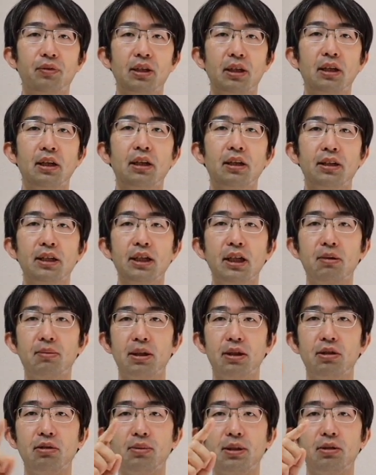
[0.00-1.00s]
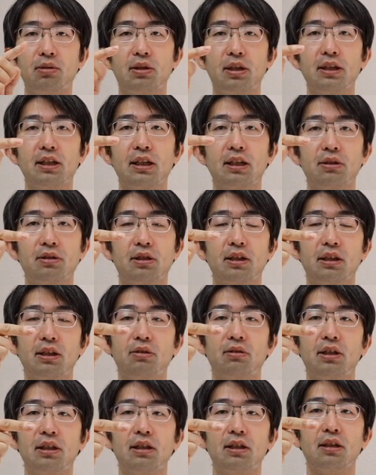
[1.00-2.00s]
でできれば指とかなんか使っ
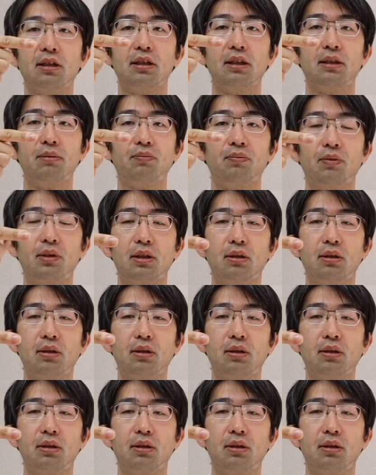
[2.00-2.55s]
た方がいいんですね。